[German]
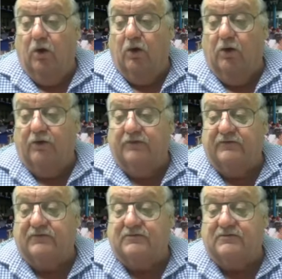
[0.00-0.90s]

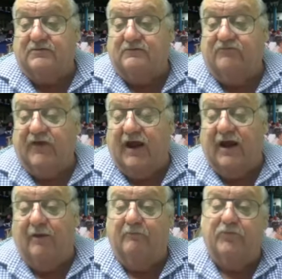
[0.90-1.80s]
und wir
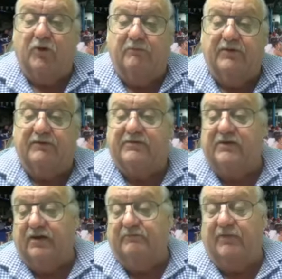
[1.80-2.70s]
haben so ein
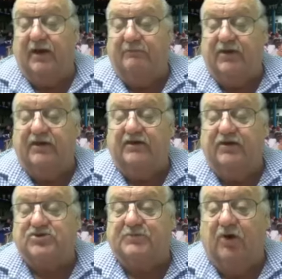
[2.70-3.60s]
bisschen beim Bierchen
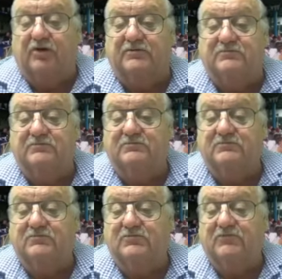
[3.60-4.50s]
gesprochen,
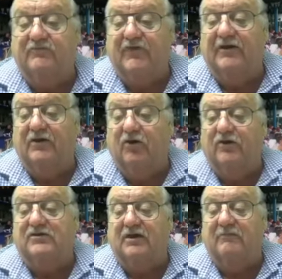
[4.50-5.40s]
weil die
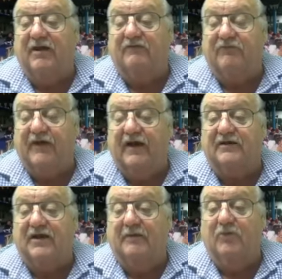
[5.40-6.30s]
Leute immer
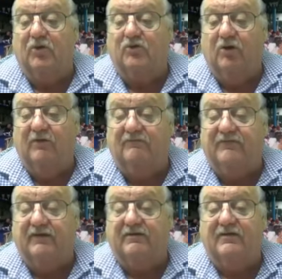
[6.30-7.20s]
gefragt haben,
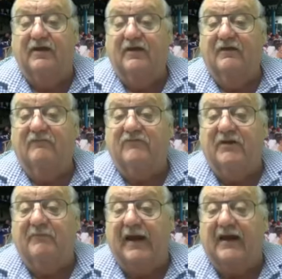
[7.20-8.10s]
Oktoberfest, wir
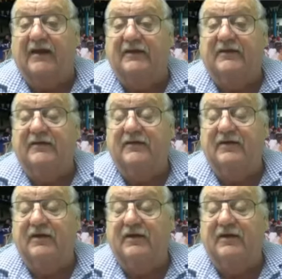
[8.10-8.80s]
machen